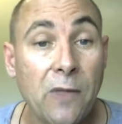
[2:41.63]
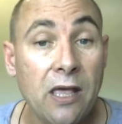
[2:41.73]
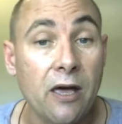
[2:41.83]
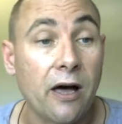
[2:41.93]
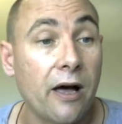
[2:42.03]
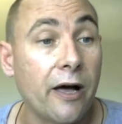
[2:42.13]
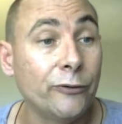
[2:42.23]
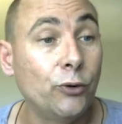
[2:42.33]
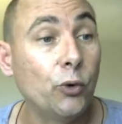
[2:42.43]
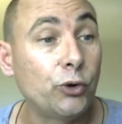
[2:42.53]
Euh,
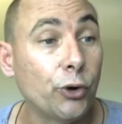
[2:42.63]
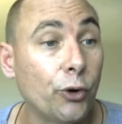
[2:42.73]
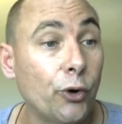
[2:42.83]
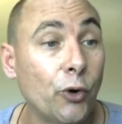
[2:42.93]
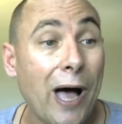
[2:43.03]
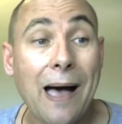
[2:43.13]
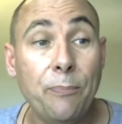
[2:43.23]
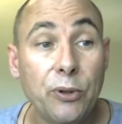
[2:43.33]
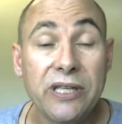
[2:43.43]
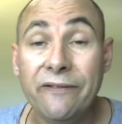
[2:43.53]
donc euh,
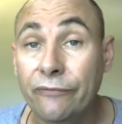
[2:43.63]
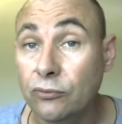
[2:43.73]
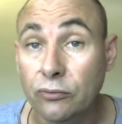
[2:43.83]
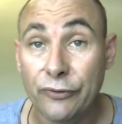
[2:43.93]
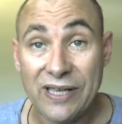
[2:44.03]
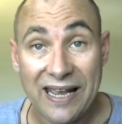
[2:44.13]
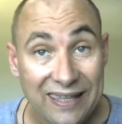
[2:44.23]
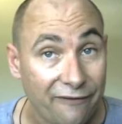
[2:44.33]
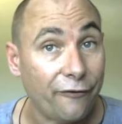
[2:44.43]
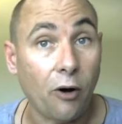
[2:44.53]
abonnez-vous, vous allez être
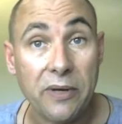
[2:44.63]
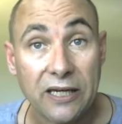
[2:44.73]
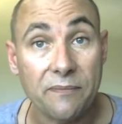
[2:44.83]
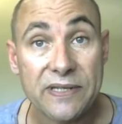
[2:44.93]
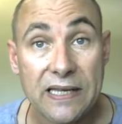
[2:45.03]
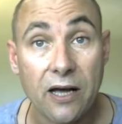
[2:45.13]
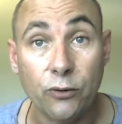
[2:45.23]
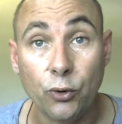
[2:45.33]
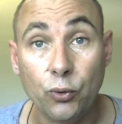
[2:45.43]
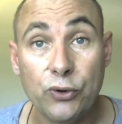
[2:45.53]
informé comme ça
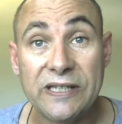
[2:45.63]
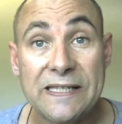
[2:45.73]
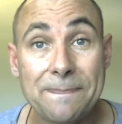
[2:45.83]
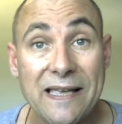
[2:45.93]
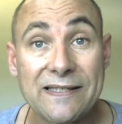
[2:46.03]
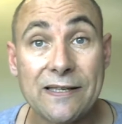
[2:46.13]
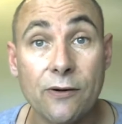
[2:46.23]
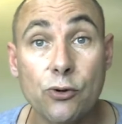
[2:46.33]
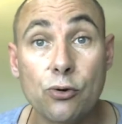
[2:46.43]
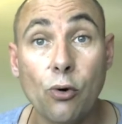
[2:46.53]
de tout ce qui se passe
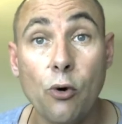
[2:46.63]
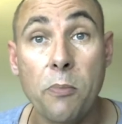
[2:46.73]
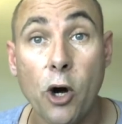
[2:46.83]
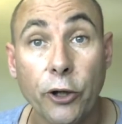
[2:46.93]
sur le blog.